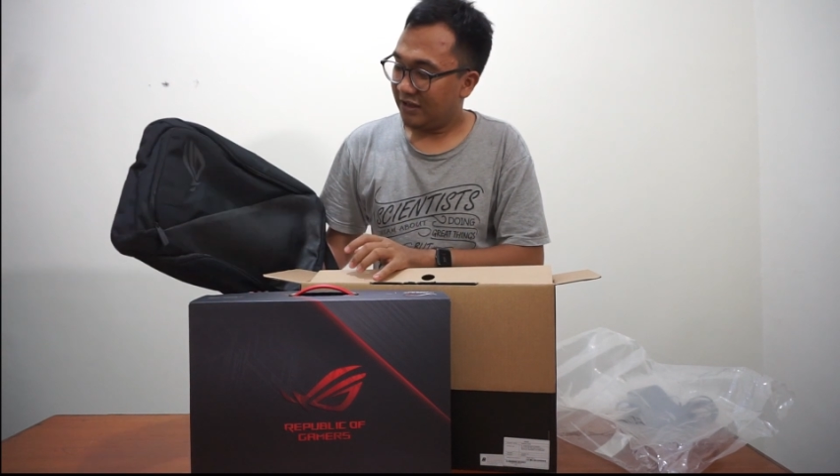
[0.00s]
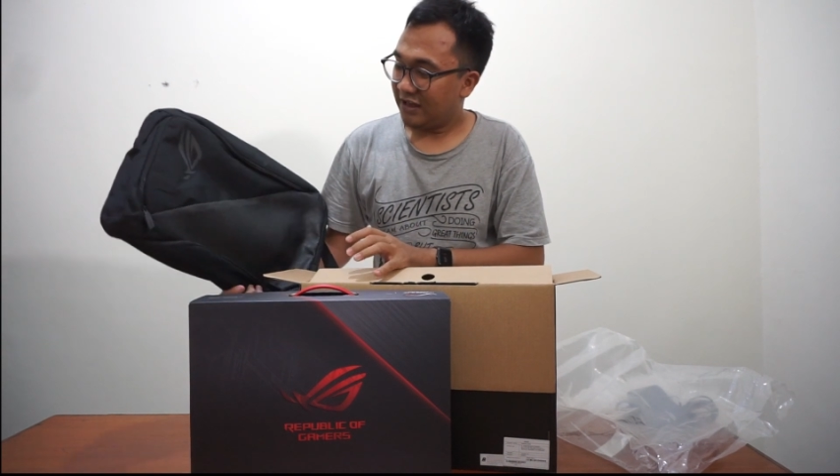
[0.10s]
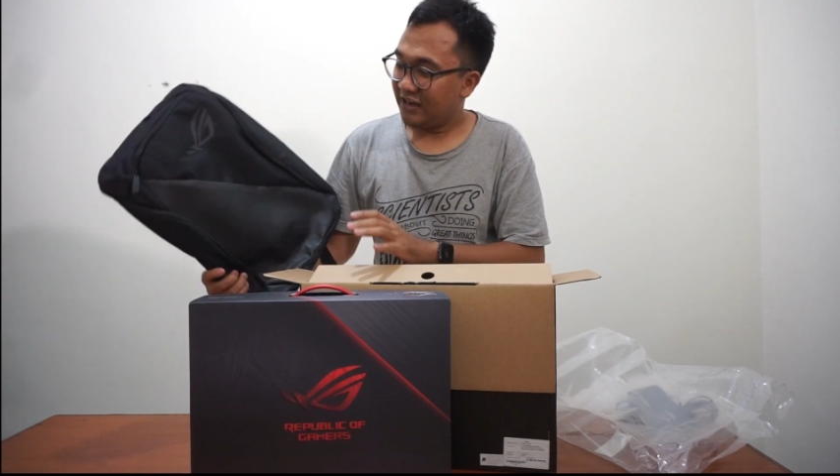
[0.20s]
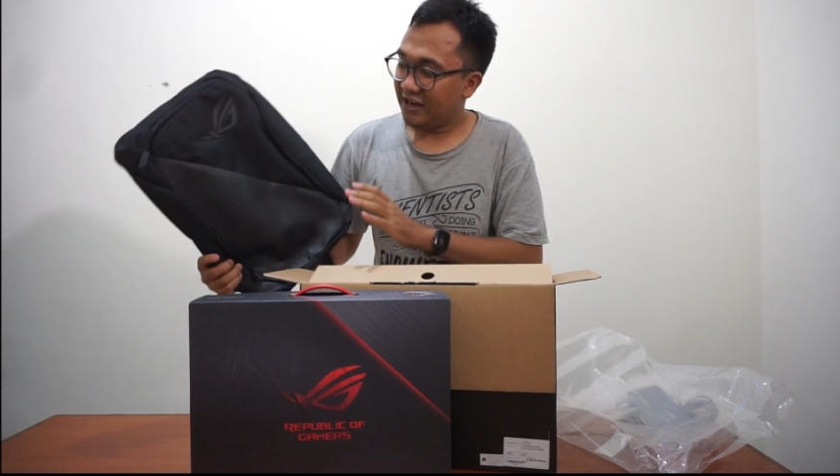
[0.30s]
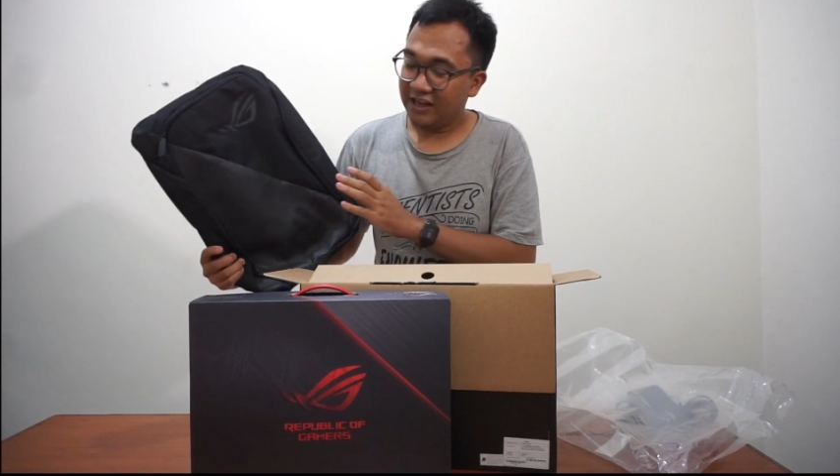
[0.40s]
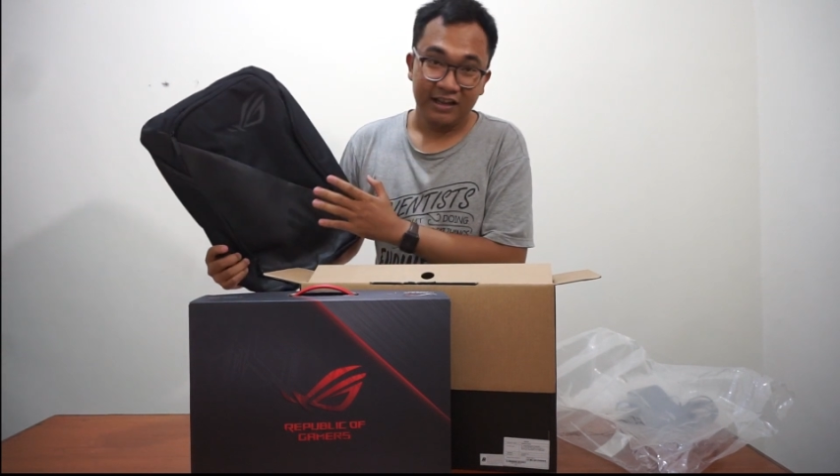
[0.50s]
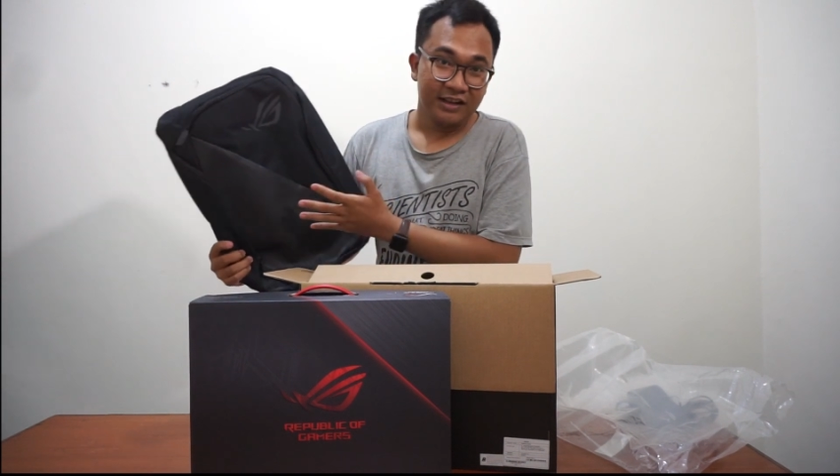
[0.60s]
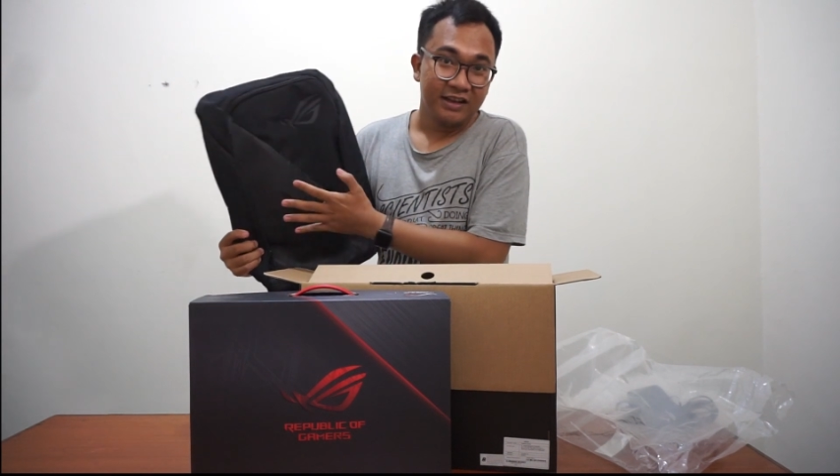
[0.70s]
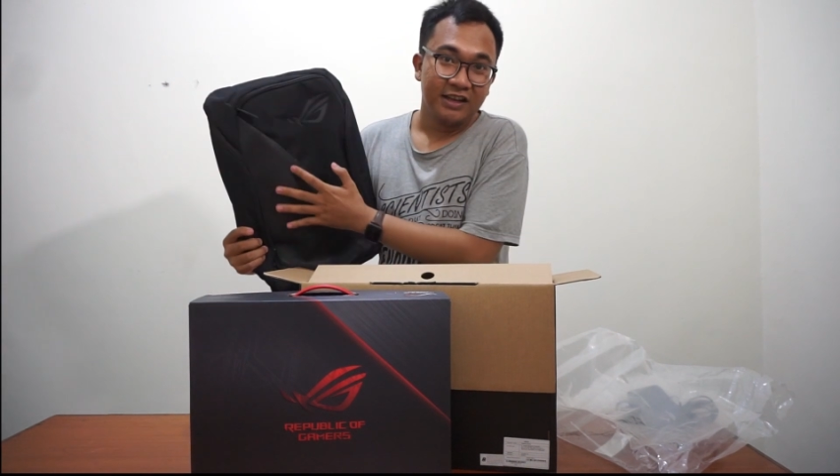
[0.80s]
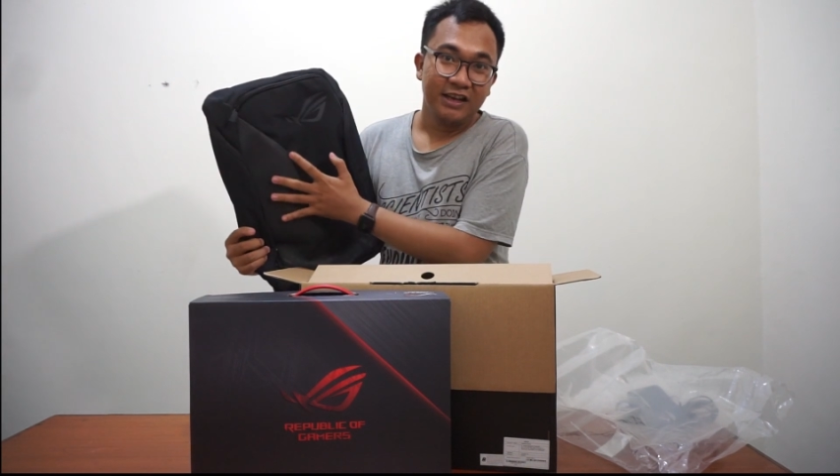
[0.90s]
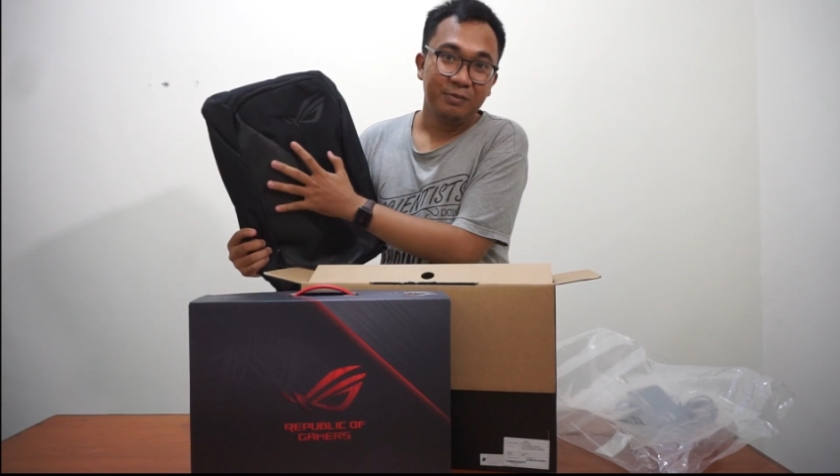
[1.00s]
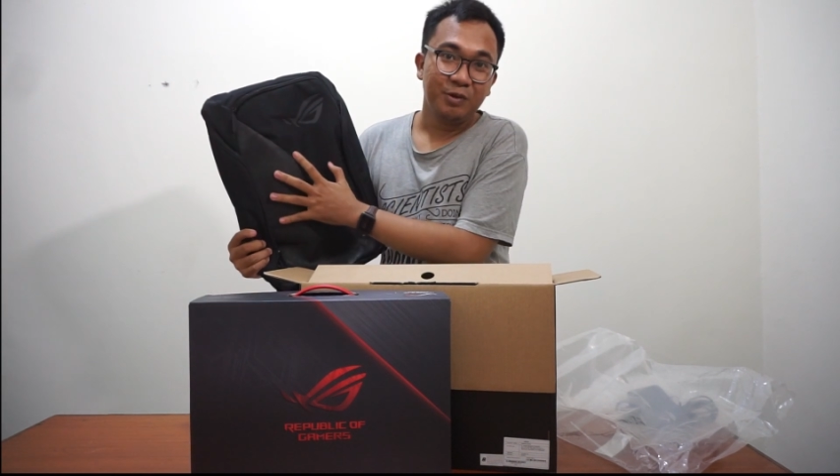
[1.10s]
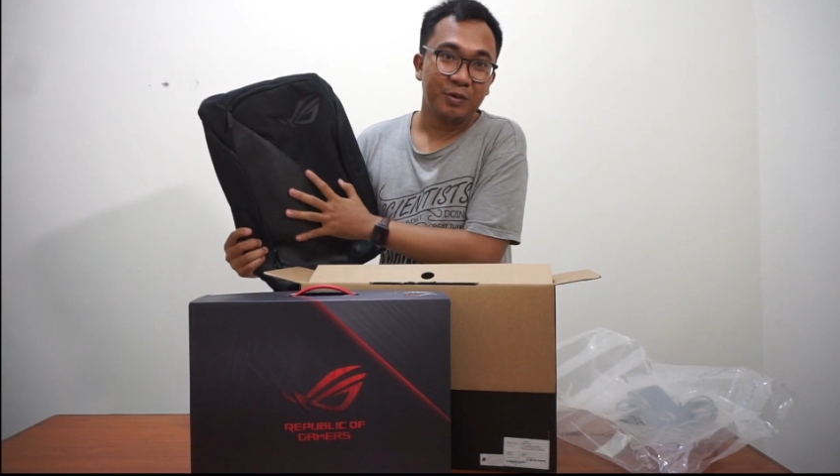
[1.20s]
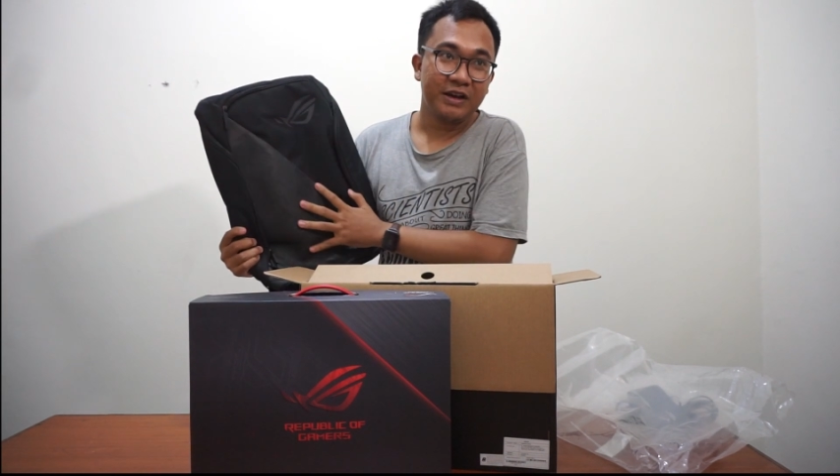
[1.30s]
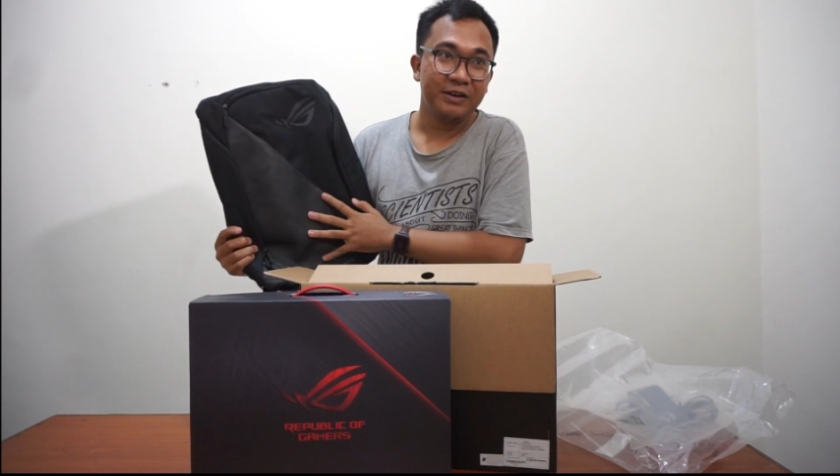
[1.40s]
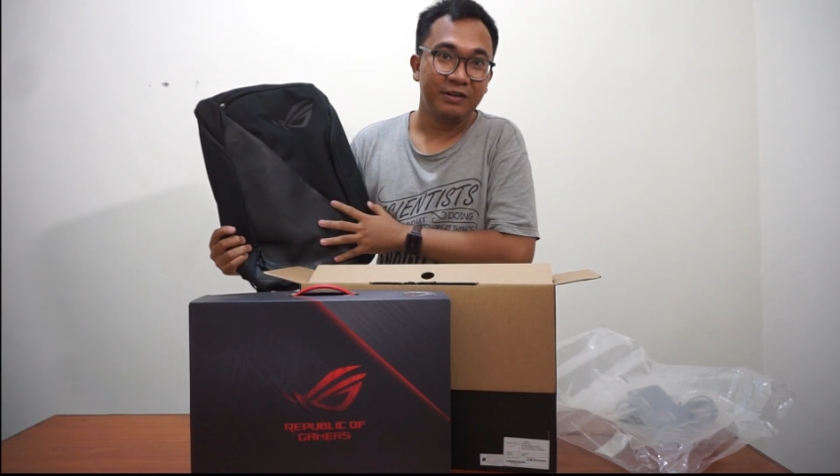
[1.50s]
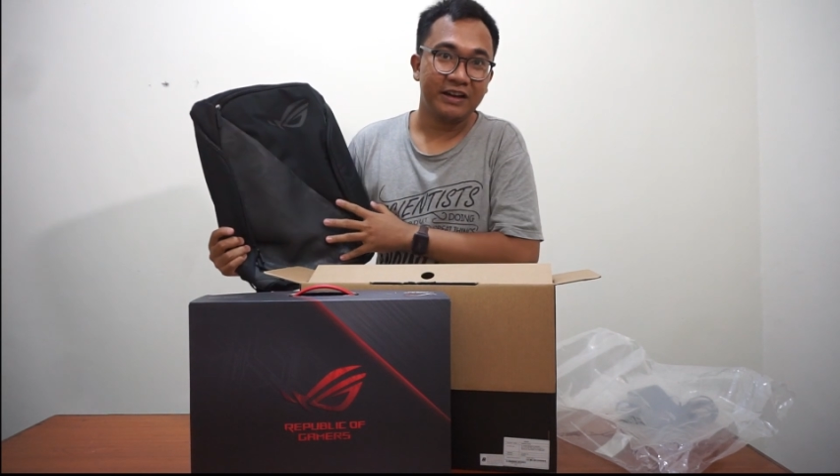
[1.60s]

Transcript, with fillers: karena ini merupakan